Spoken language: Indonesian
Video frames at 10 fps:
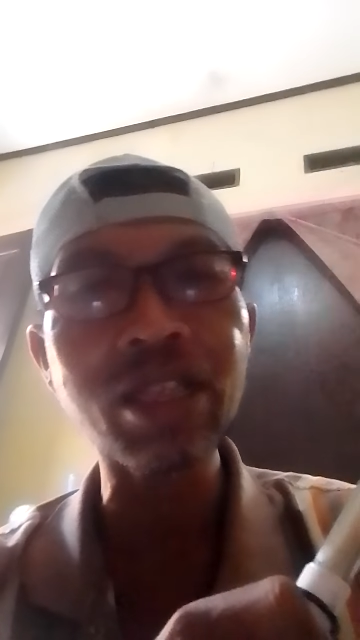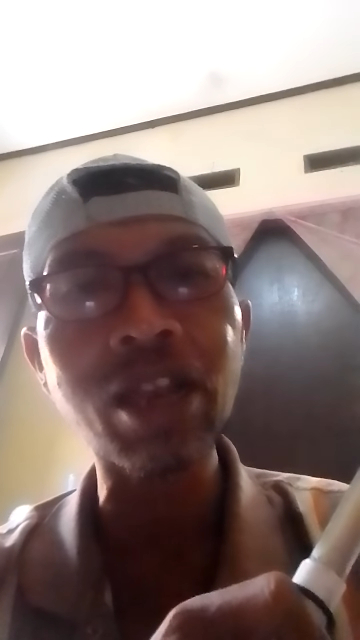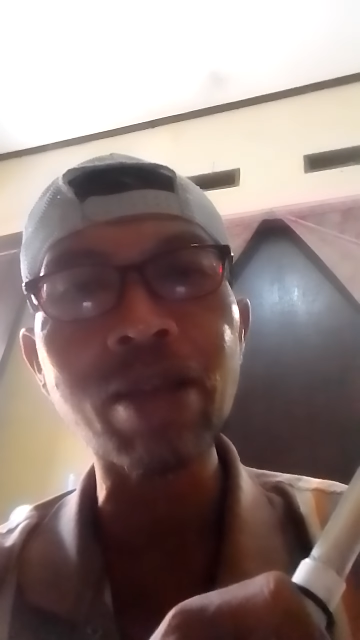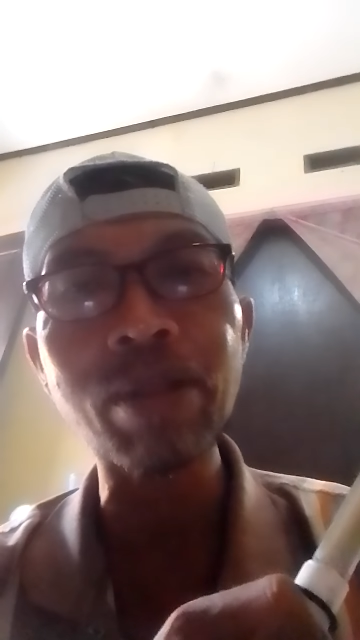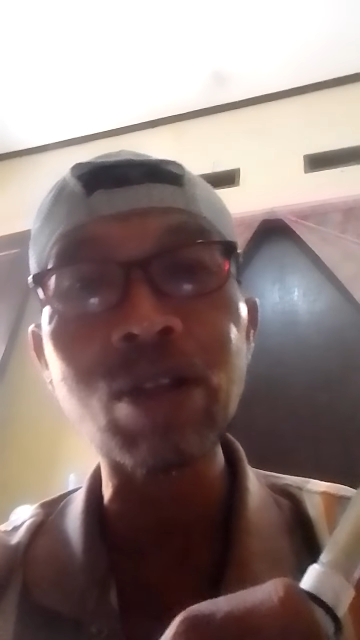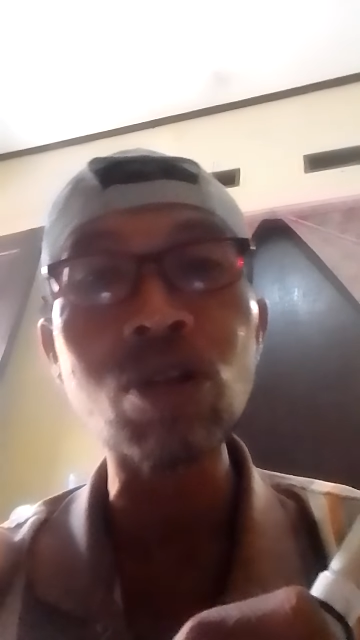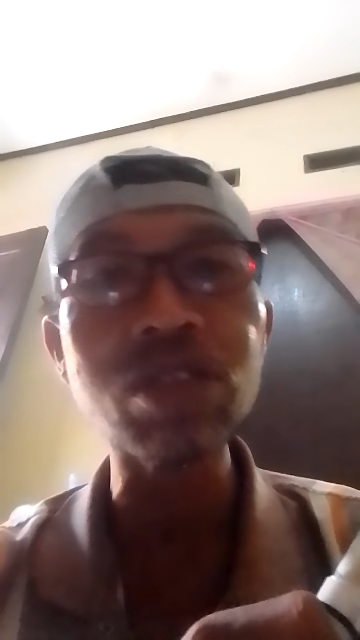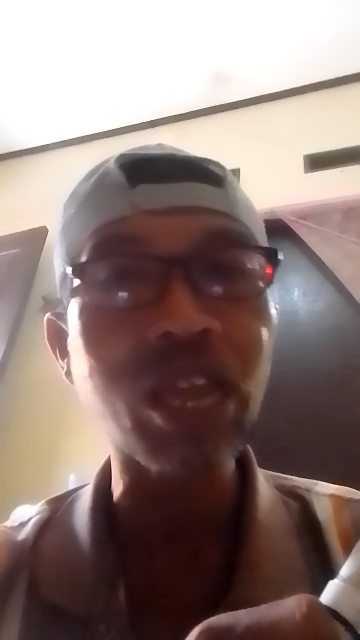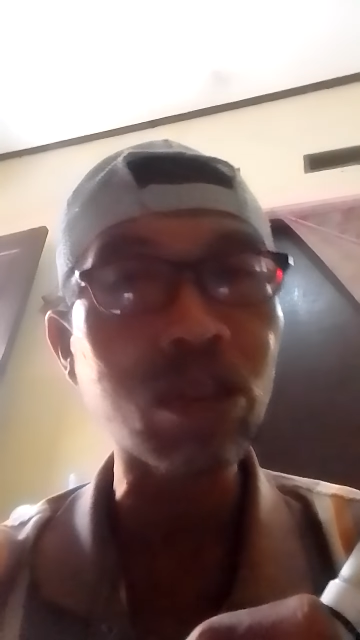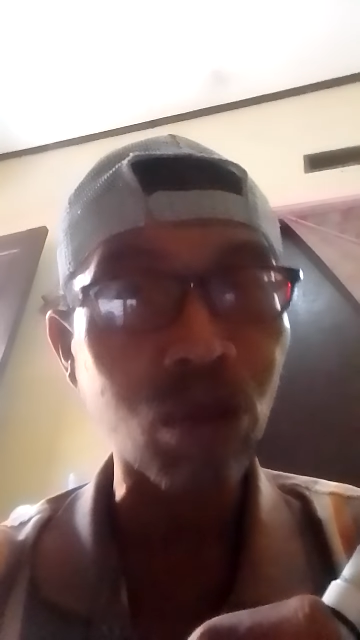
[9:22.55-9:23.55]
kita nempel
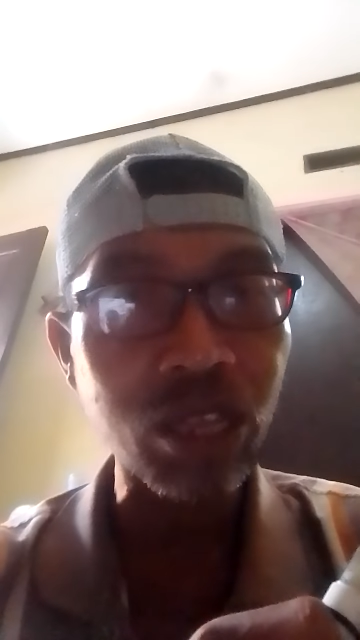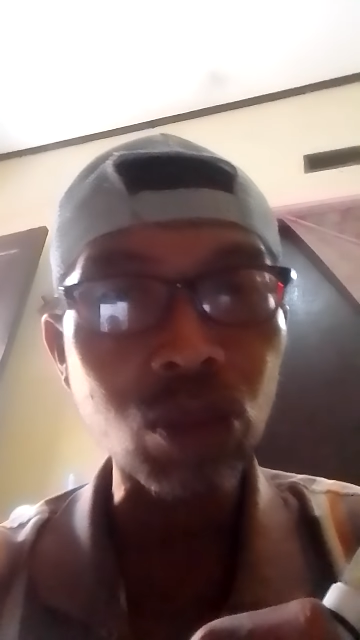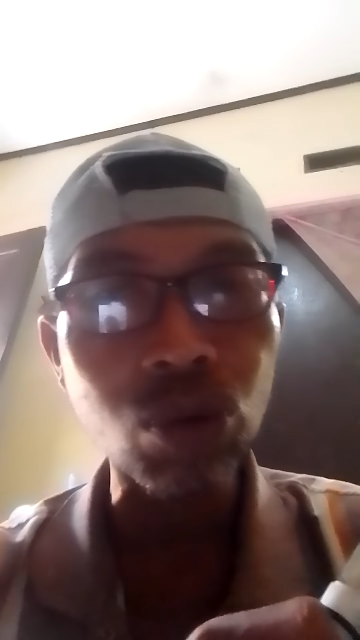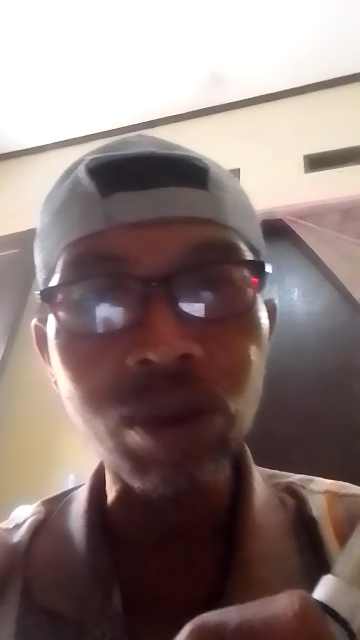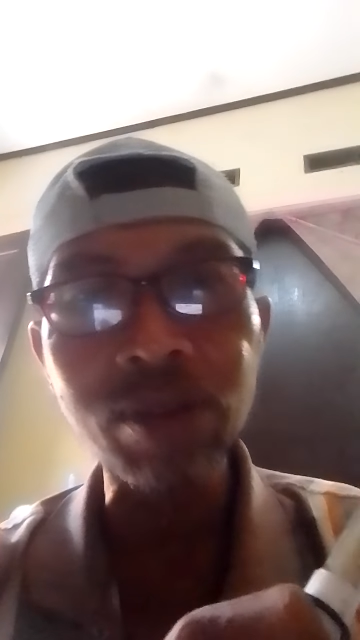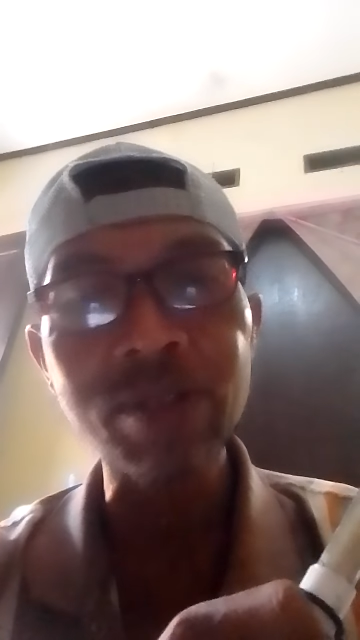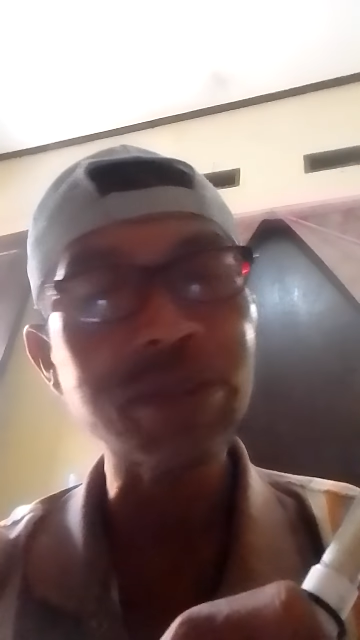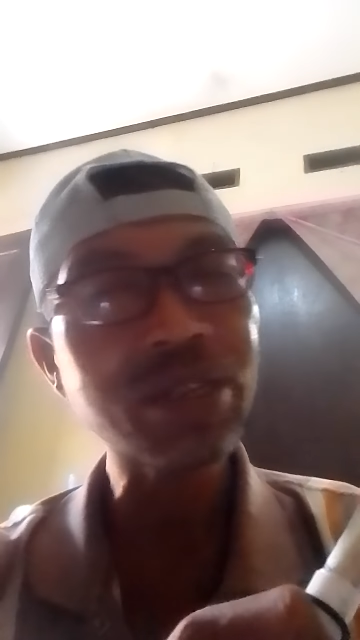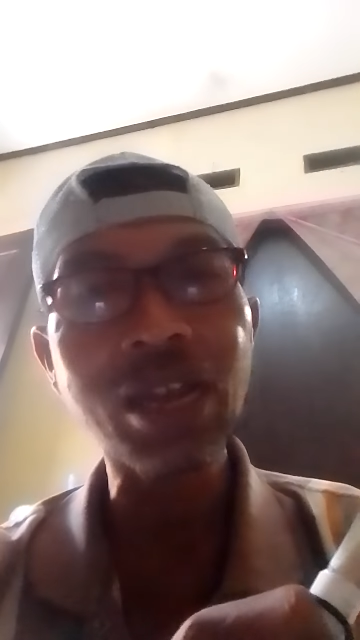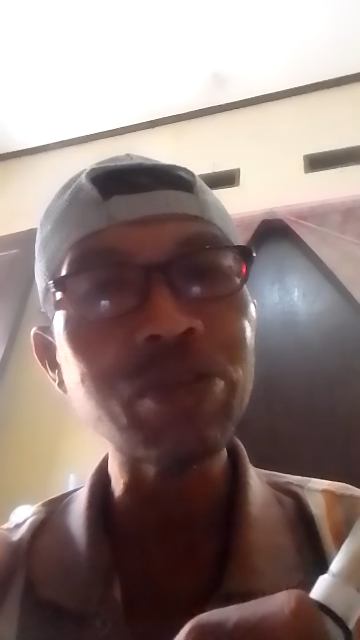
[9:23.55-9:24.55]
roti atau getuk
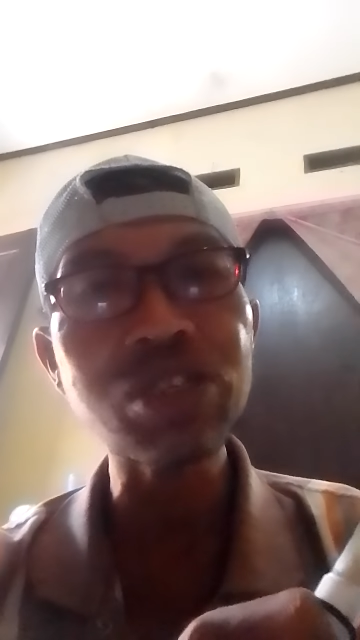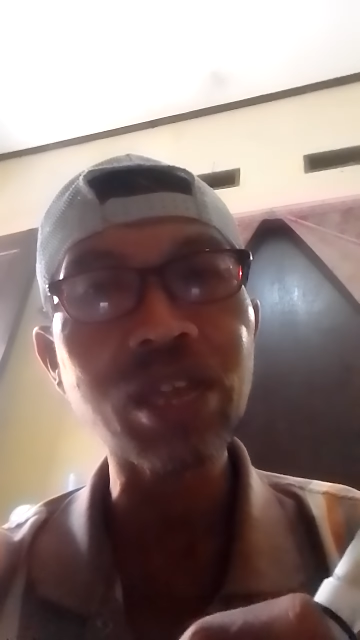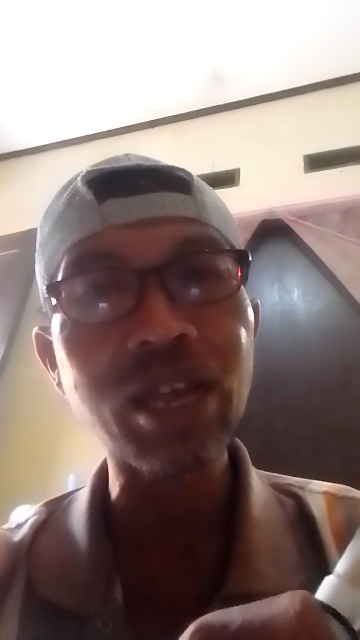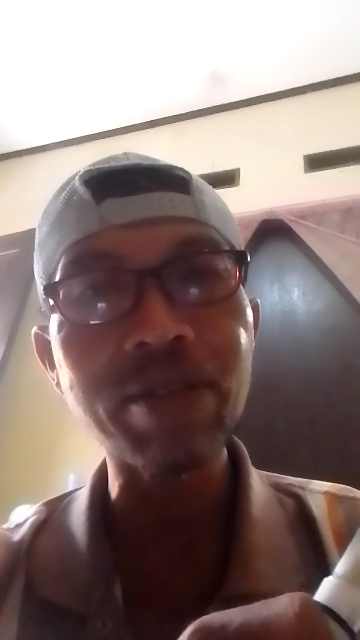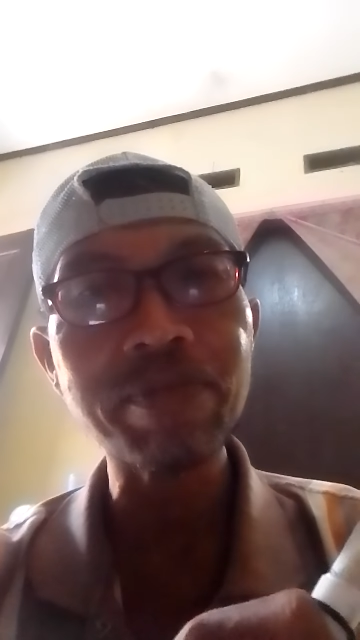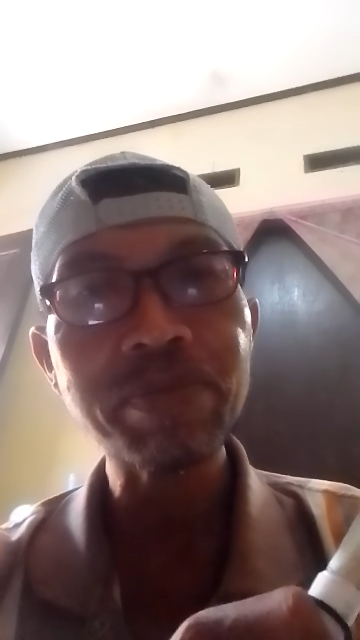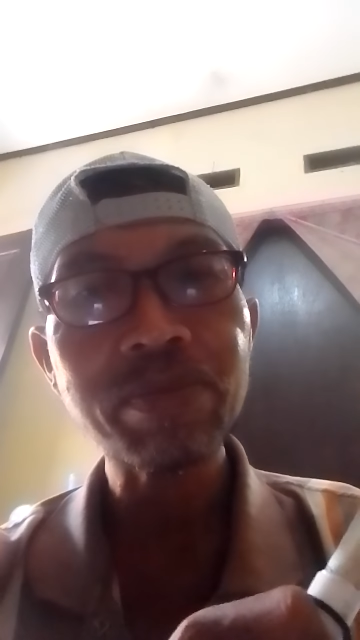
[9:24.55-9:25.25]
nggak bisa